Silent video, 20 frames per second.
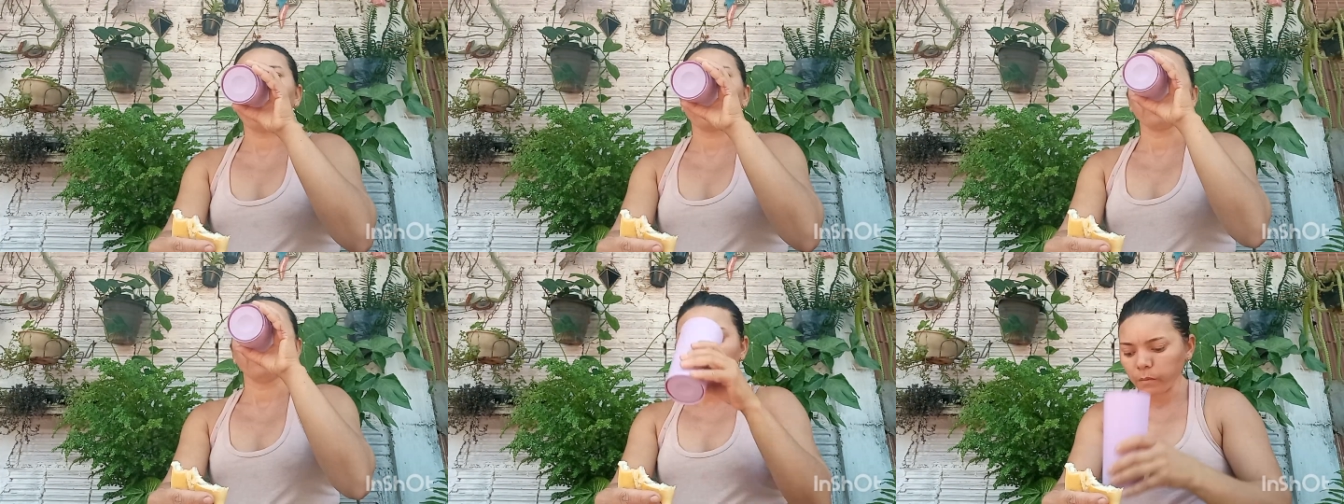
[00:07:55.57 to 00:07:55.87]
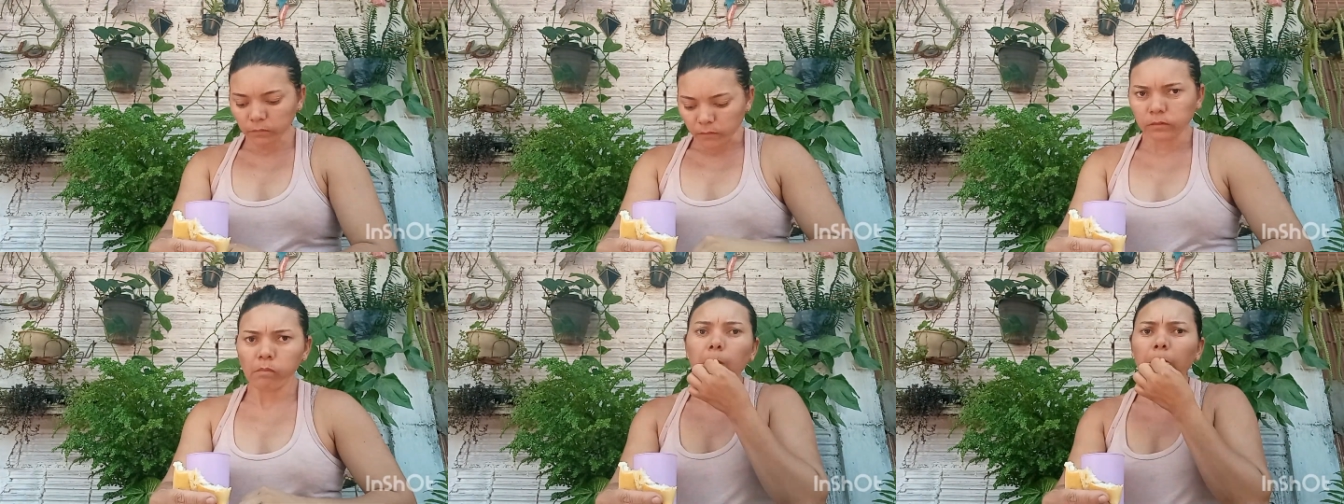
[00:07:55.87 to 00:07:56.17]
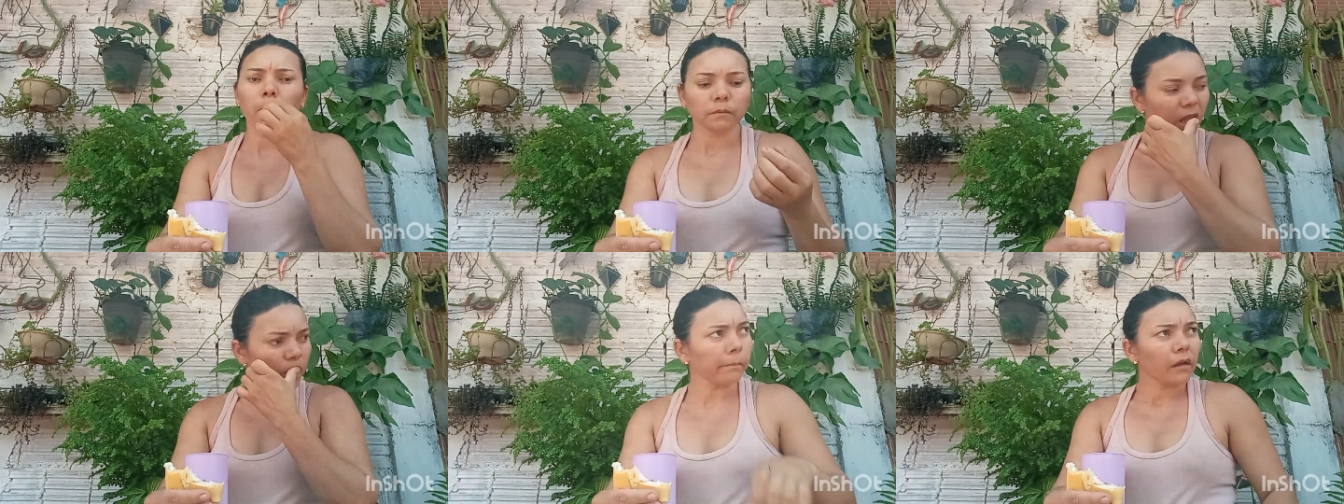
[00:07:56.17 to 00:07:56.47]
Merendando,
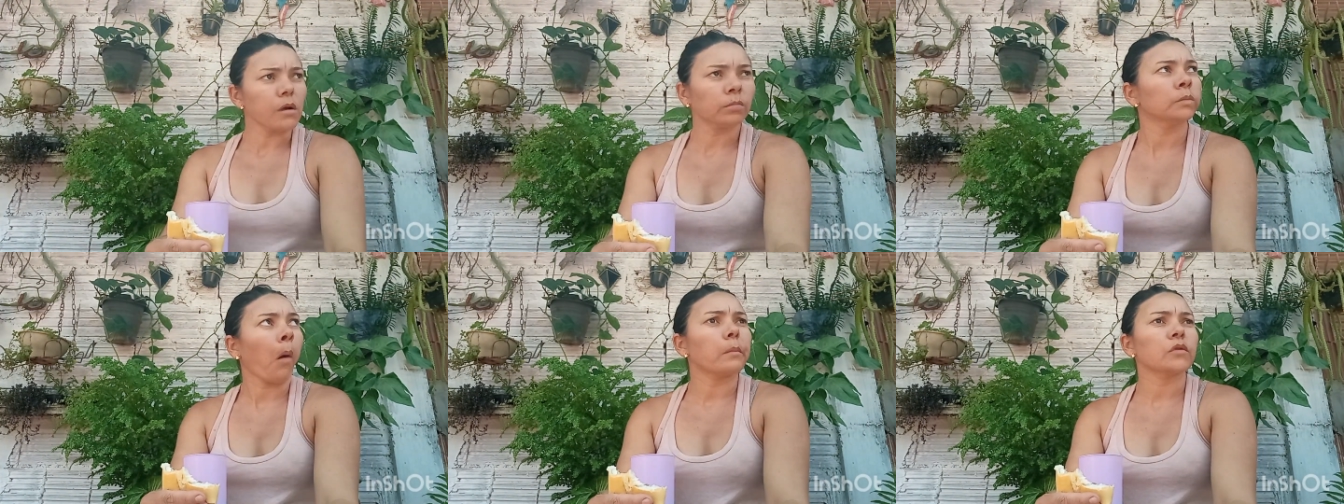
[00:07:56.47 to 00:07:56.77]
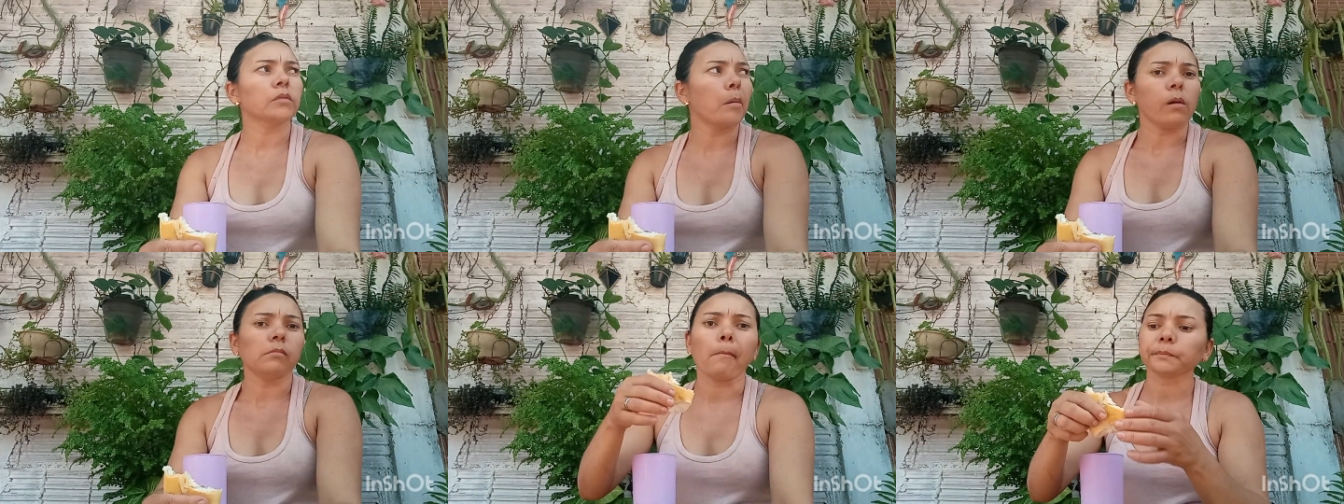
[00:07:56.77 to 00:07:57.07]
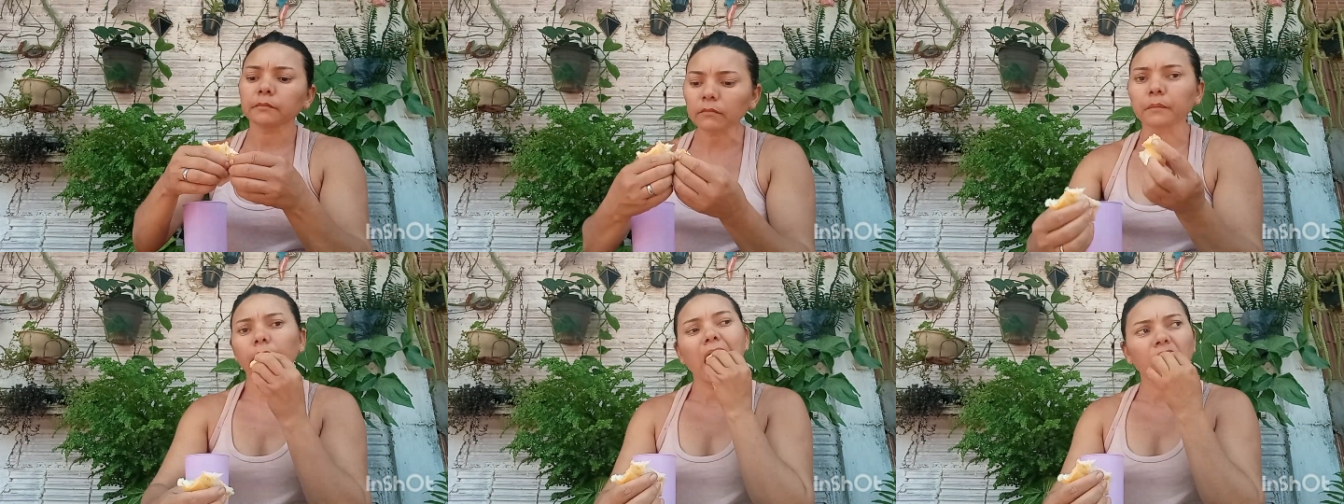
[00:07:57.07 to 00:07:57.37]
minha filha. Porque saco
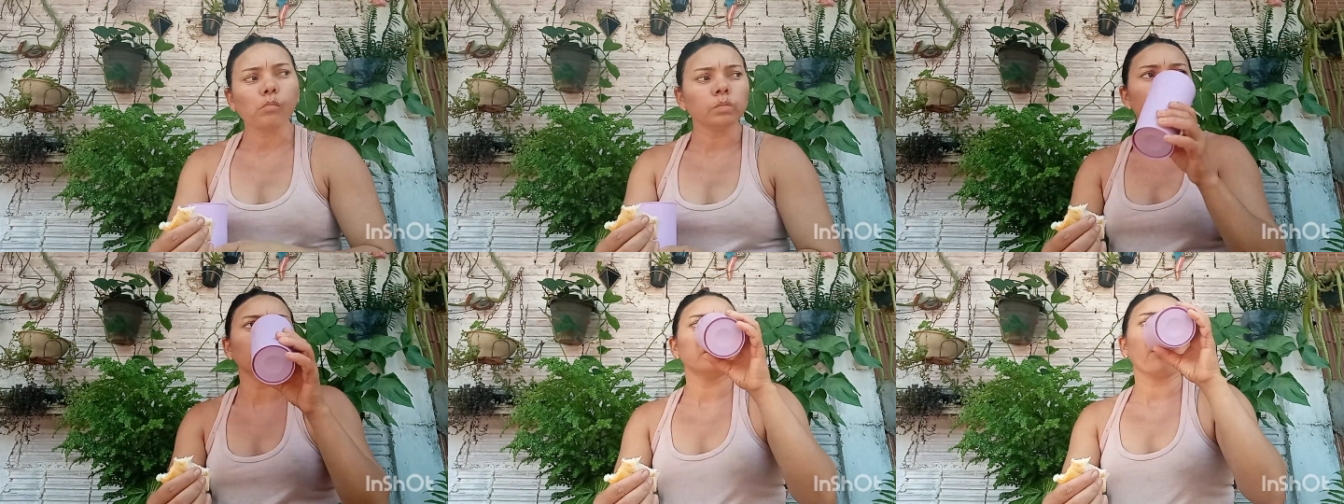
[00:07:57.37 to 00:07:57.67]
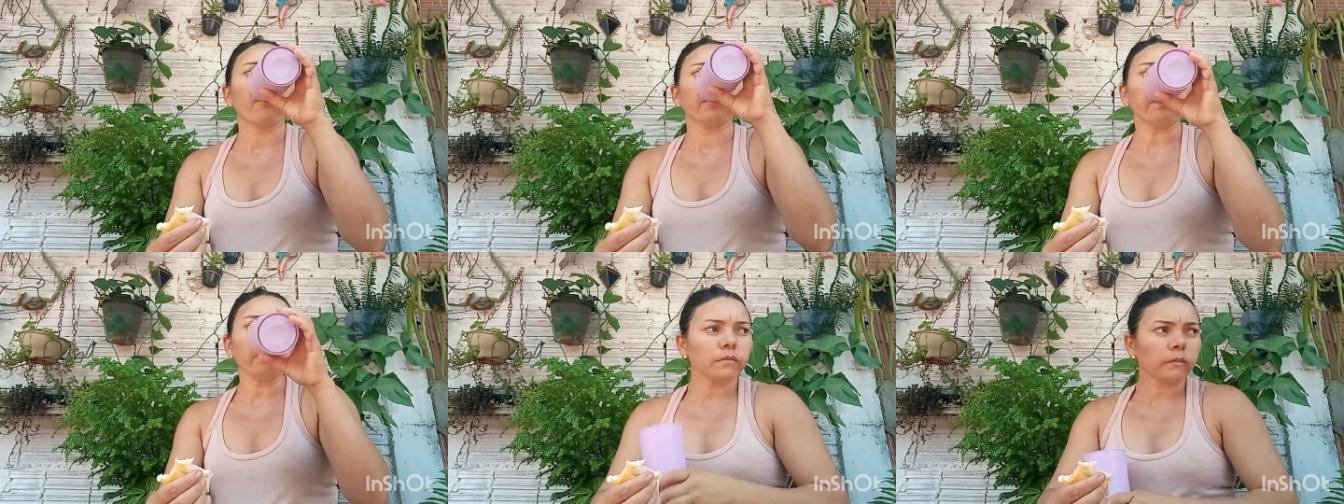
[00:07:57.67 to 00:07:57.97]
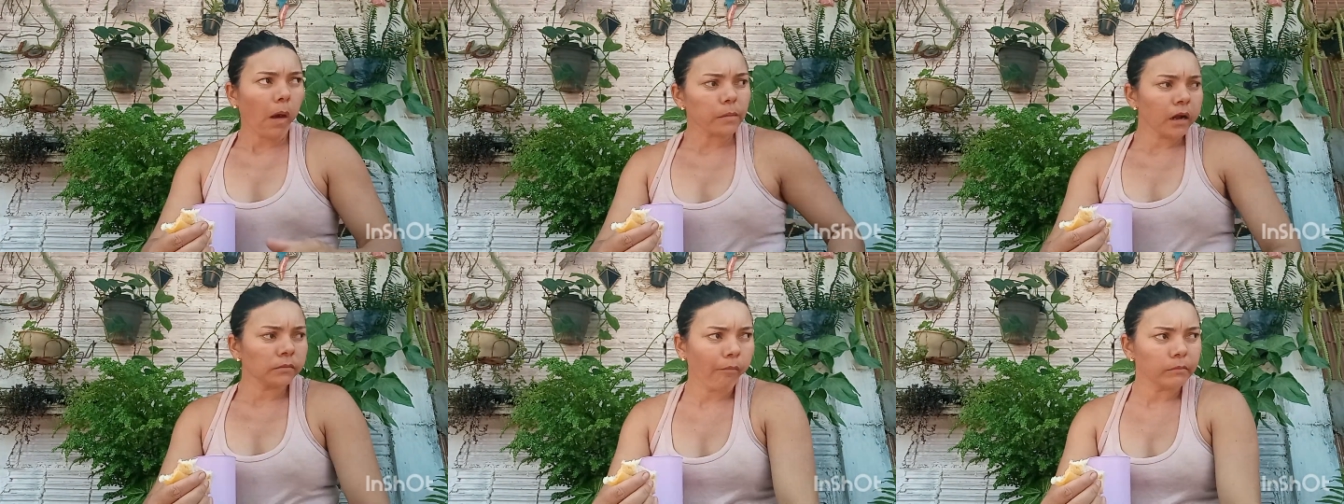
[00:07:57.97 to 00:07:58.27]
vazio não se põe em
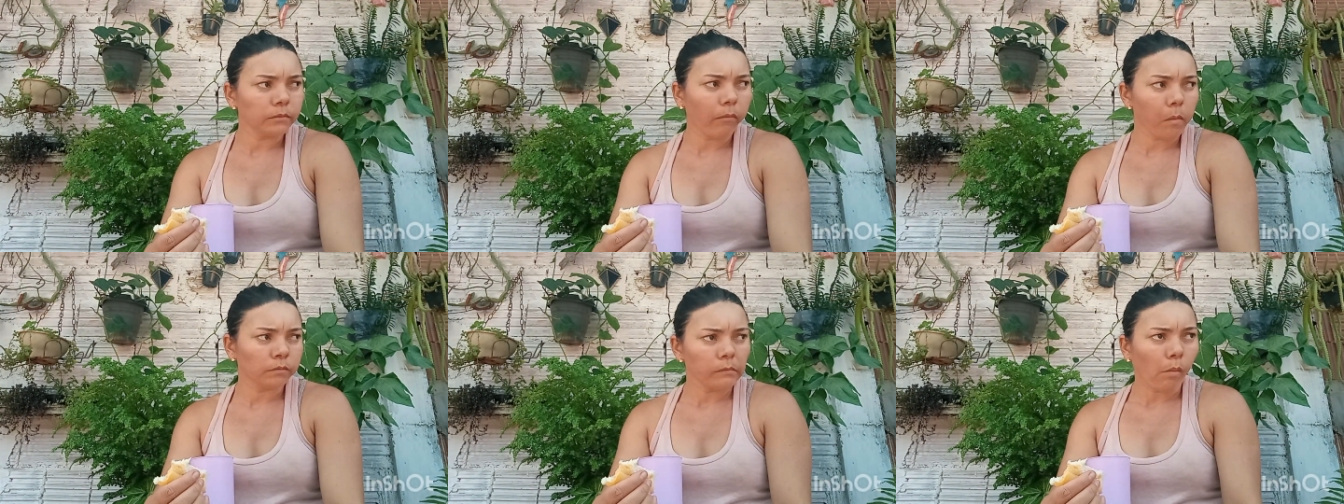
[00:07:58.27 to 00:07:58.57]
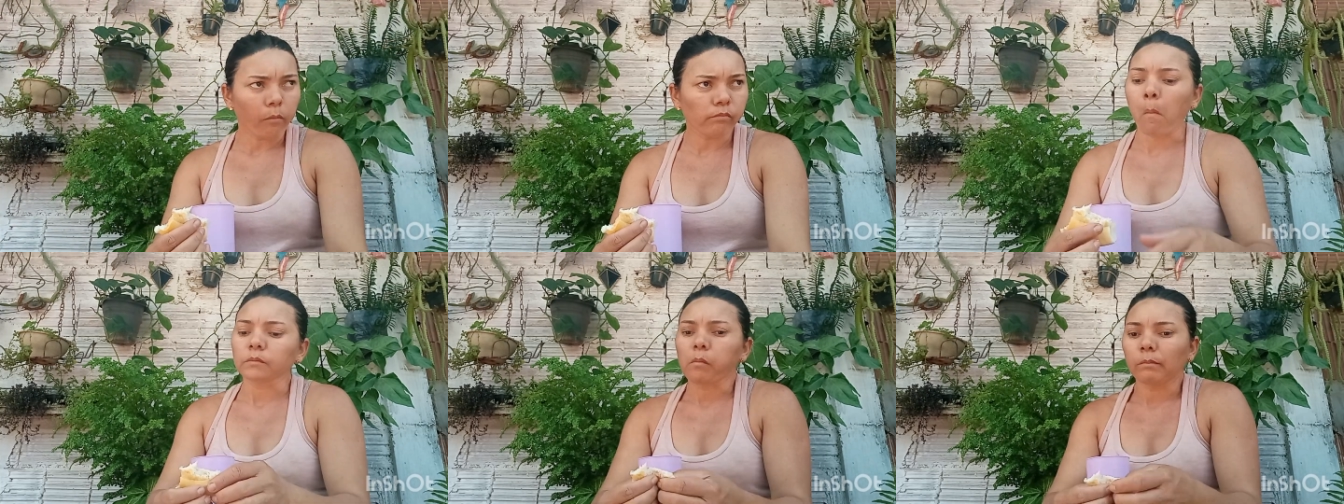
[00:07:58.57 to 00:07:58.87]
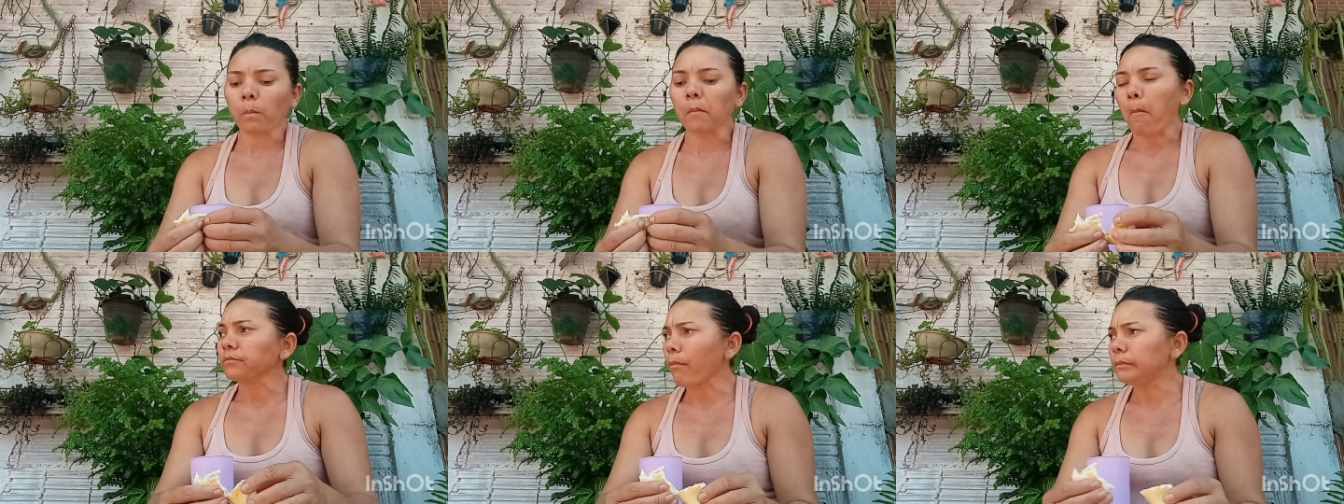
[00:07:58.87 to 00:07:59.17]
pé. Porque
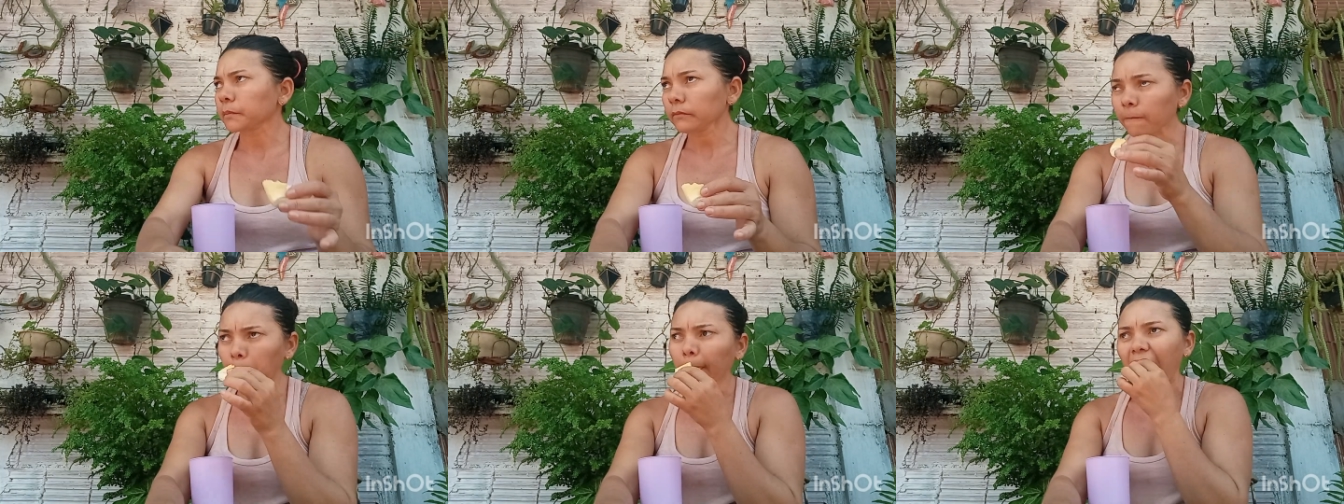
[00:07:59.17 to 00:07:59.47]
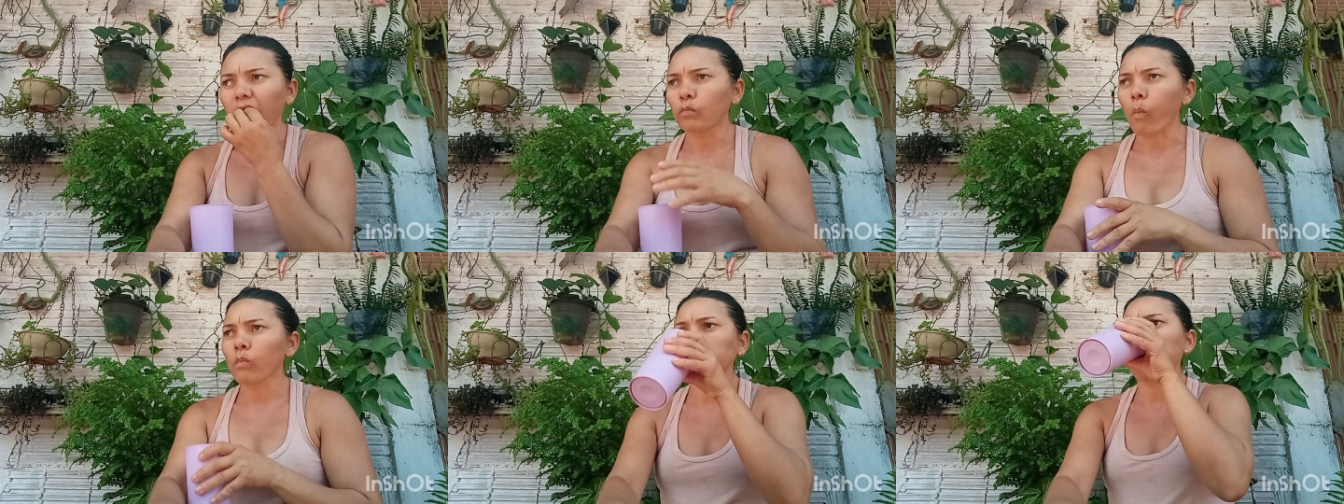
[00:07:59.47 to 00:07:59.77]
a gente que é dona de